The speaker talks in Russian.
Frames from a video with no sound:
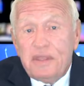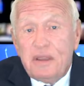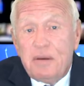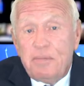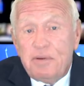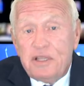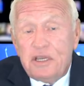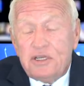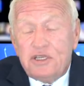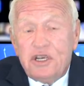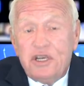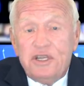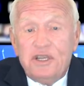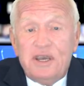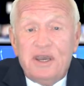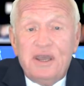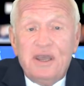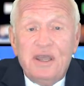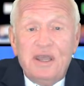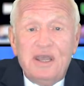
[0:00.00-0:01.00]

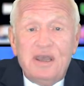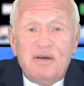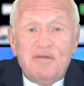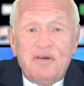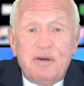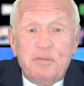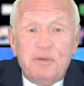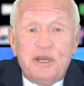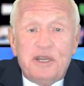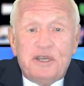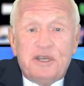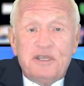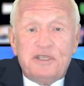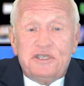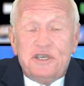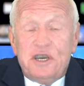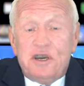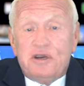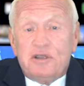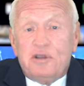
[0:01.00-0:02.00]
Положение в Америке
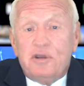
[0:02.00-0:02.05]
тех,